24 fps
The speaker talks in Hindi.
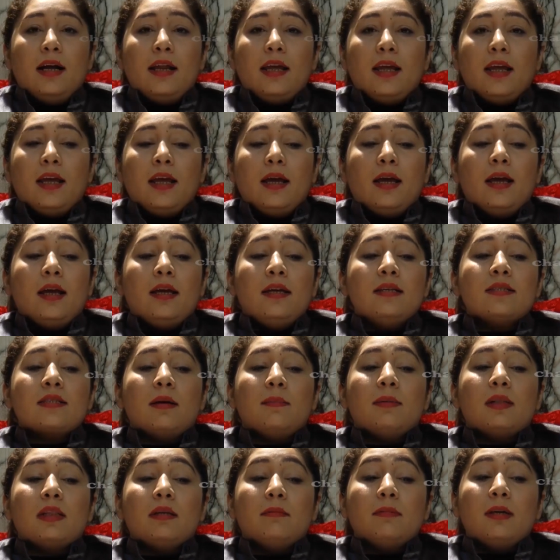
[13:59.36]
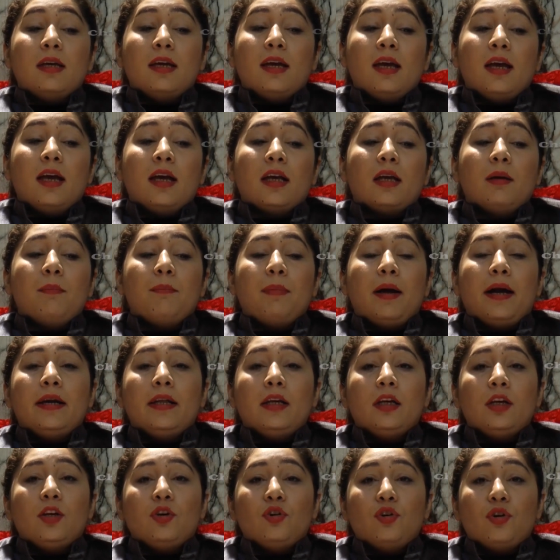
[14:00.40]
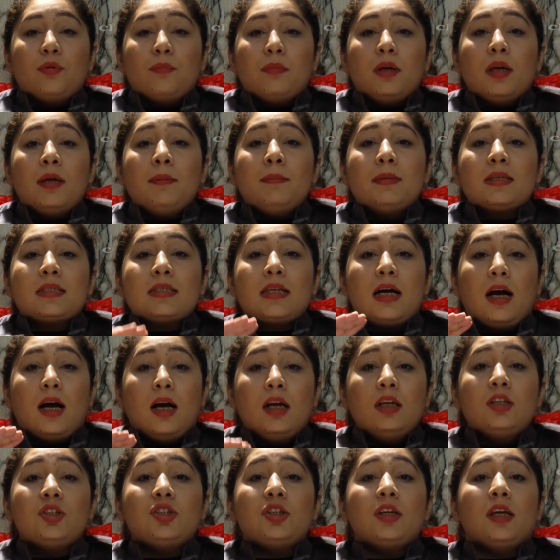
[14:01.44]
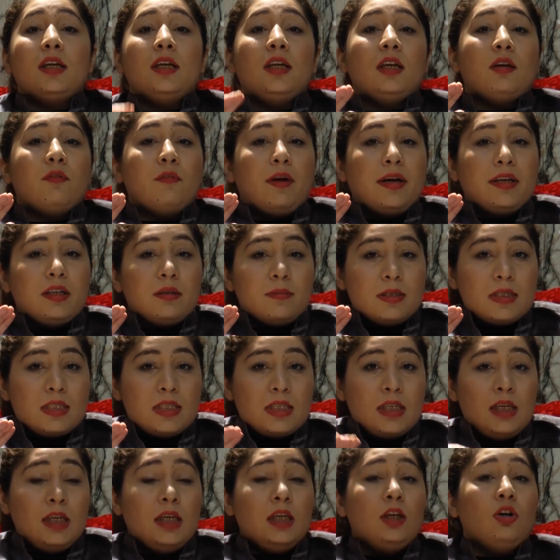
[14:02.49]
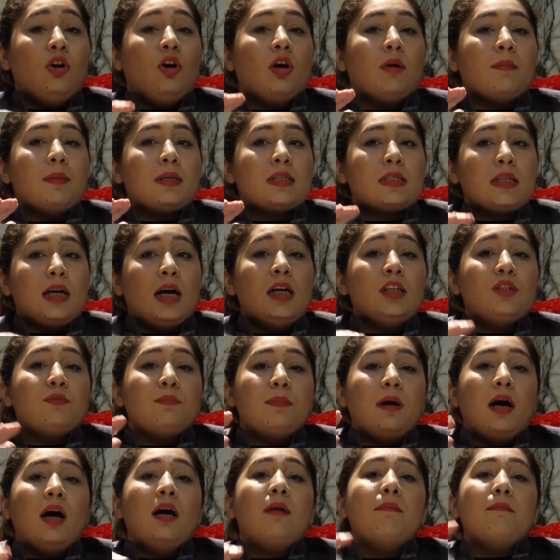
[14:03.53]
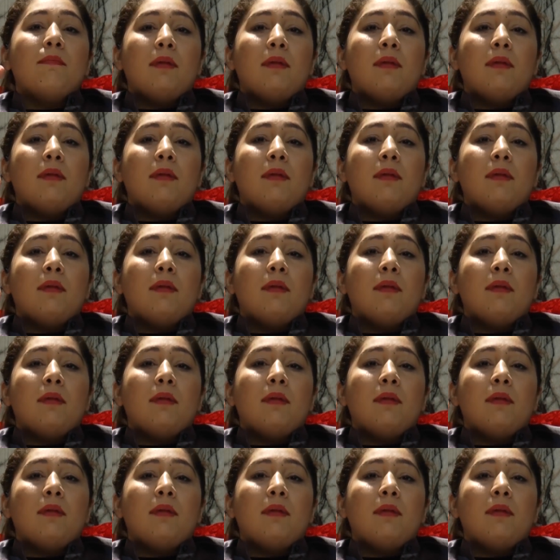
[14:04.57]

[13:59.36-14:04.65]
आ रहे हैं इसका मतलब ये है कि पैडी क्योर में मसाज यानी कि वाइटामिन सी और मसाज बार